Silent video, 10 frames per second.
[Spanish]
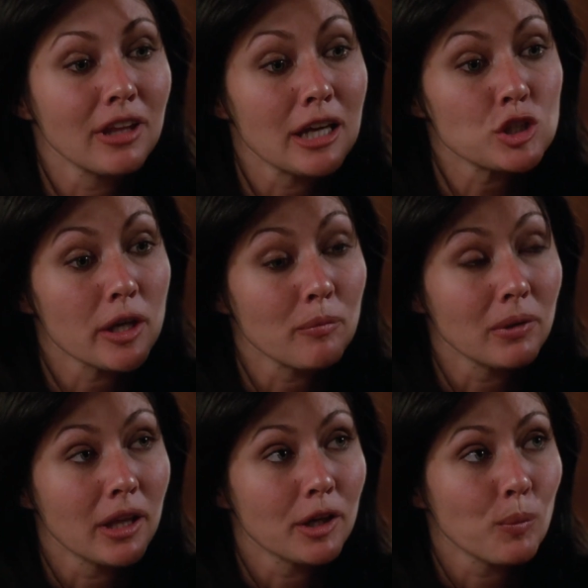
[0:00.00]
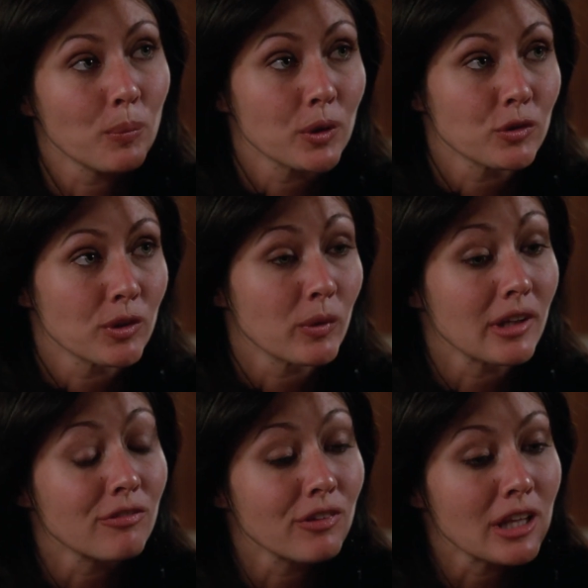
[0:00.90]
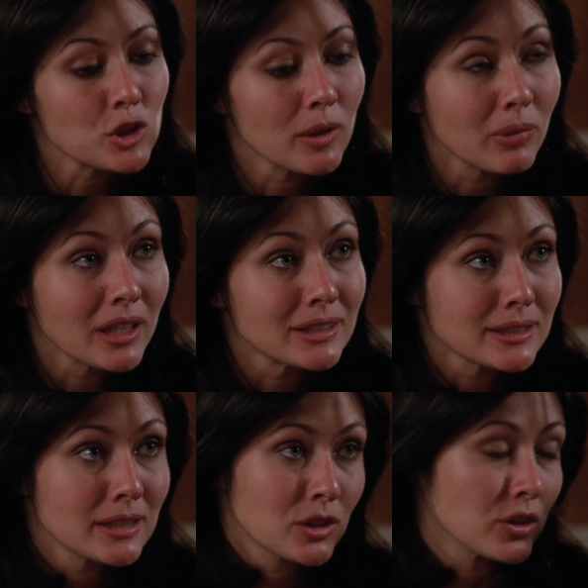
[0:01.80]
es una persona de verdad con una hermana a la que